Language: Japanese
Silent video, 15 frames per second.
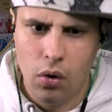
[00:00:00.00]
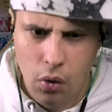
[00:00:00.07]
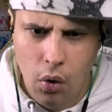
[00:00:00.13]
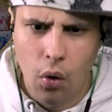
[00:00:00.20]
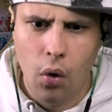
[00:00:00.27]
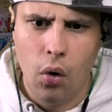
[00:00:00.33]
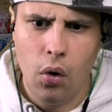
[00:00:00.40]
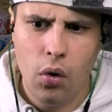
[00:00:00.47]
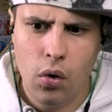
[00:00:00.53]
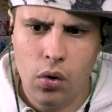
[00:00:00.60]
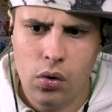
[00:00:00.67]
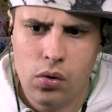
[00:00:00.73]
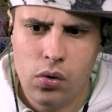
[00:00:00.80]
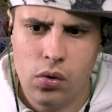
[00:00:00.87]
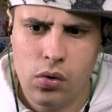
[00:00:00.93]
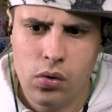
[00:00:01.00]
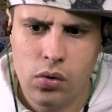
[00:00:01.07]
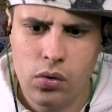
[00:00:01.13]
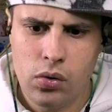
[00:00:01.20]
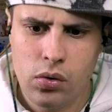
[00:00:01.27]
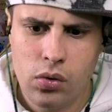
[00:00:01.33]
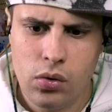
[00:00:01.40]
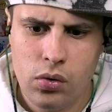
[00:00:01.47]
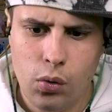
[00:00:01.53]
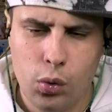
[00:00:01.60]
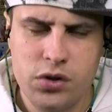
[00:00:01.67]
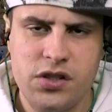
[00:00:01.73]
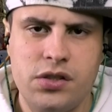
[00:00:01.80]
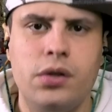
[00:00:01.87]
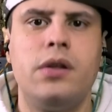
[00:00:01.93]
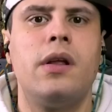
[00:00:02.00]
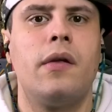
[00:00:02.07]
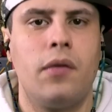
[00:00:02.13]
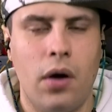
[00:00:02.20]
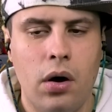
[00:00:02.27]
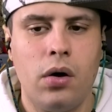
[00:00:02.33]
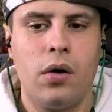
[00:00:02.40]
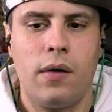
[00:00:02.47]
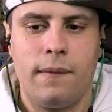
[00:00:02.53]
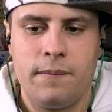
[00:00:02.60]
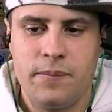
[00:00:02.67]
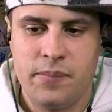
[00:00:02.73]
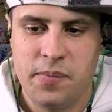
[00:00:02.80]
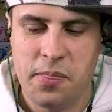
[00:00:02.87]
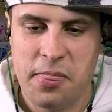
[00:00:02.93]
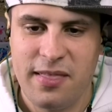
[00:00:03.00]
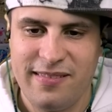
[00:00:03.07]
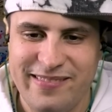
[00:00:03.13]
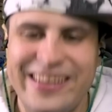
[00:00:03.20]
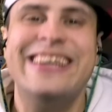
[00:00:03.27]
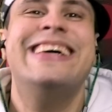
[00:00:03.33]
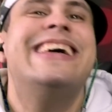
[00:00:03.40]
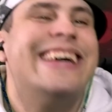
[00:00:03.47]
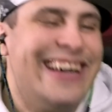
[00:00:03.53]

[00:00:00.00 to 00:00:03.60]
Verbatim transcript: おお姉さんは悪そうなやつは大体友達ってやつで